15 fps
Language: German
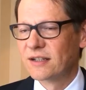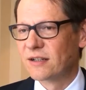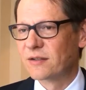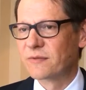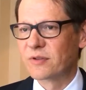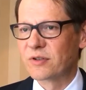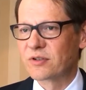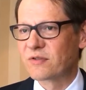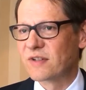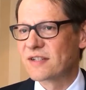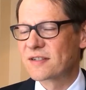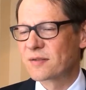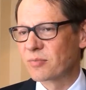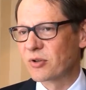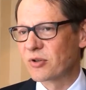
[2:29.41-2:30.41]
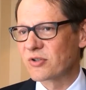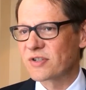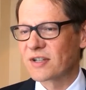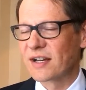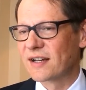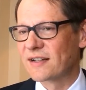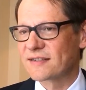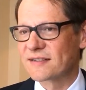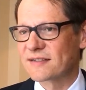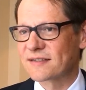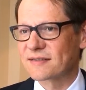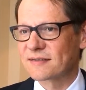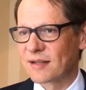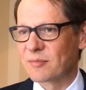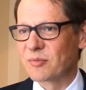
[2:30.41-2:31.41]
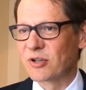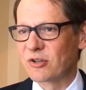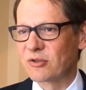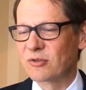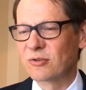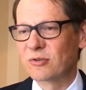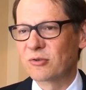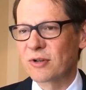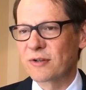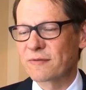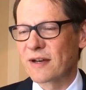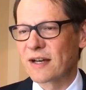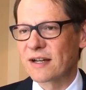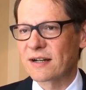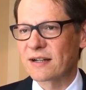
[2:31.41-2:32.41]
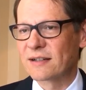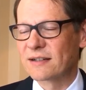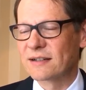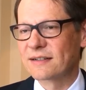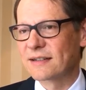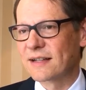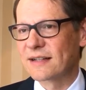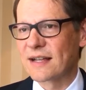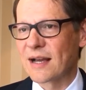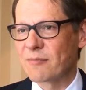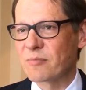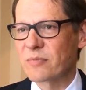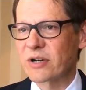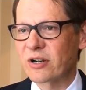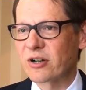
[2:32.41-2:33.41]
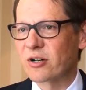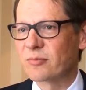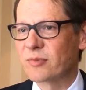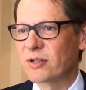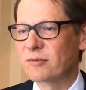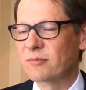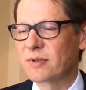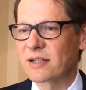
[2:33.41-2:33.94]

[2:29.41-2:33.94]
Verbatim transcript: Äh, für die Schweizer Börse heisst das eben auch ungefähr äh, in diesem Rahmen.